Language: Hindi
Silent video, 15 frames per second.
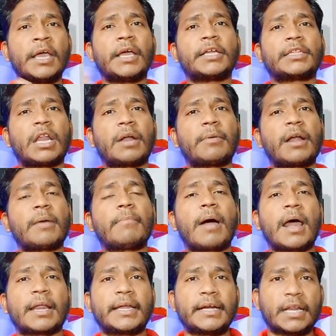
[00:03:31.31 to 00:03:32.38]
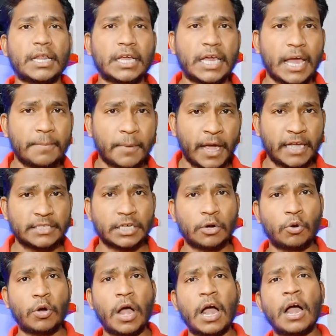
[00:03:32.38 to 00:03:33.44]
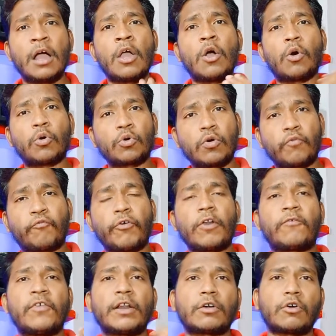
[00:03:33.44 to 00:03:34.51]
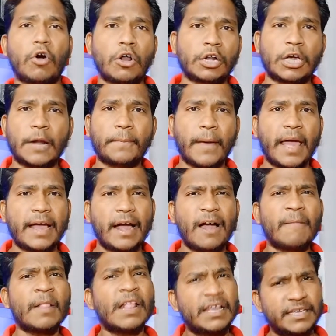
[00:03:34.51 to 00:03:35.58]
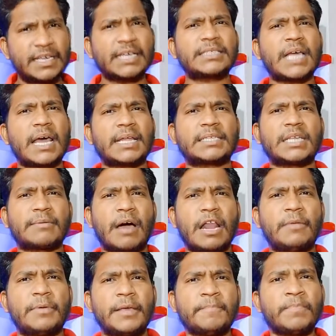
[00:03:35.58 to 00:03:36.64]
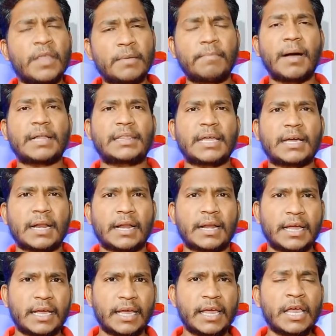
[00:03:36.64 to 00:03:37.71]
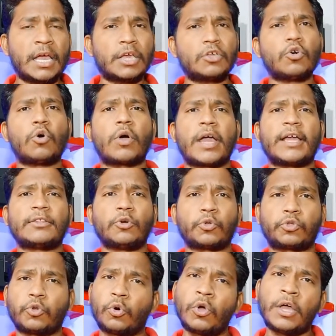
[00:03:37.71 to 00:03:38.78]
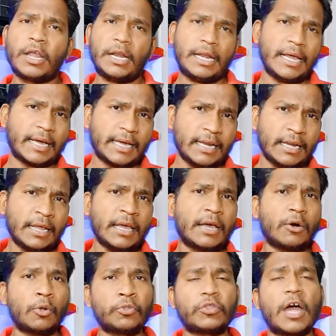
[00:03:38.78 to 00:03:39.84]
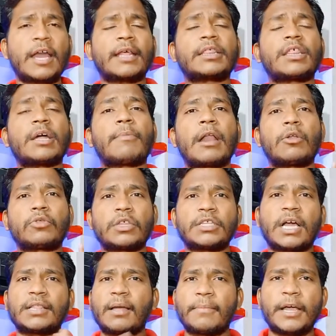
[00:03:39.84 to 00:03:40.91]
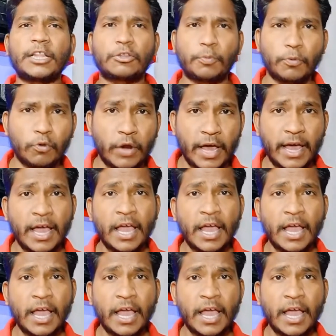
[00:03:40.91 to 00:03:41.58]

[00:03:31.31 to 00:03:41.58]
इतना बड़ा मार्केट रिकैप कैसे होगा उनको फुलफिल कौन कर पाएगा ये सारे सवाल भी बातें करने के योग है दोस्तों लेकिन उन सारे सवालों से ज्यादा महत्वपूर्ण है